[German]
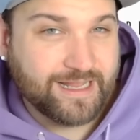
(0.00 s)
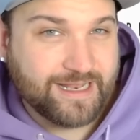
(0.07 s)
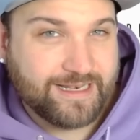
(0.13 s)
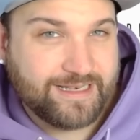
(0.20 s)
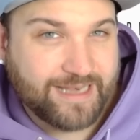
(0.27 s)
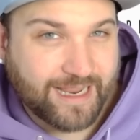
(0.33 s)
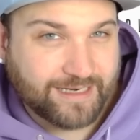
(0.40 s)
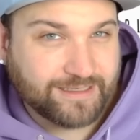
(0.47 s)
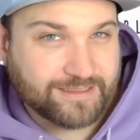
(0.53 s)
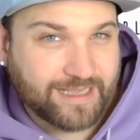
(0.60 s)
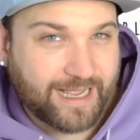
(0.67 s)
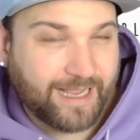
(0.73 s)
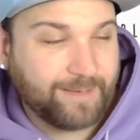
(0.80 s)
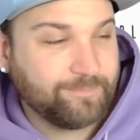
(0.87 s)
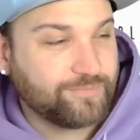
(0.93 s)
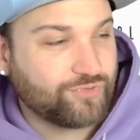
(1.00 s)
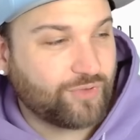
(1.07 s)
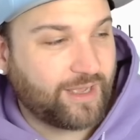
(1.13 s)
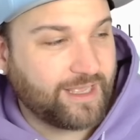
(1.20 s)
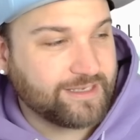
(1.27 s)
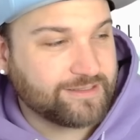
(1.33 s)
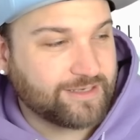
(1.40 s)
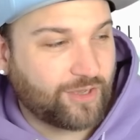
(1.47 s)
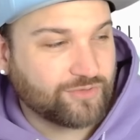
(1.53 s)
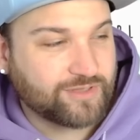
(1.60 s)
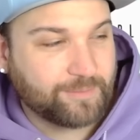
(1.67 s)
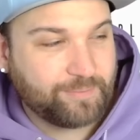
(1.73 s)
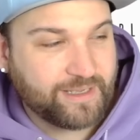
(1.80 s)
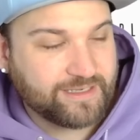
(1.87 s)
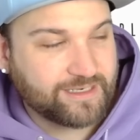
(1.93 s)
lange geheim zu halten,
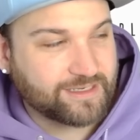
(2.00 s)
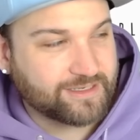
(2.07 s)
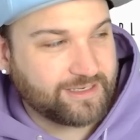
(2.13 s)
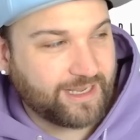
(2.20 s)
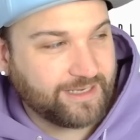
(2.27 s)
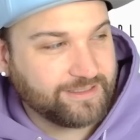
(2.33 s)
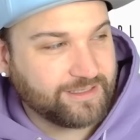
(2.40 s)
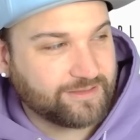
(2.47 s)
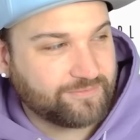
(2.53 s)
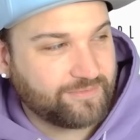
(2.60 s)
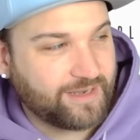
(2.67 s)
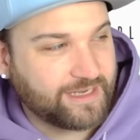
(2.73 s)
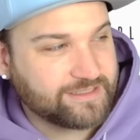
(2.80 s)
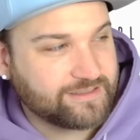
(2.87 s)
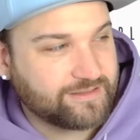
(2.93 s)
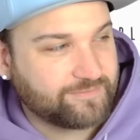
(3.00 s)
außer Peter Klein jetzt vielleicht,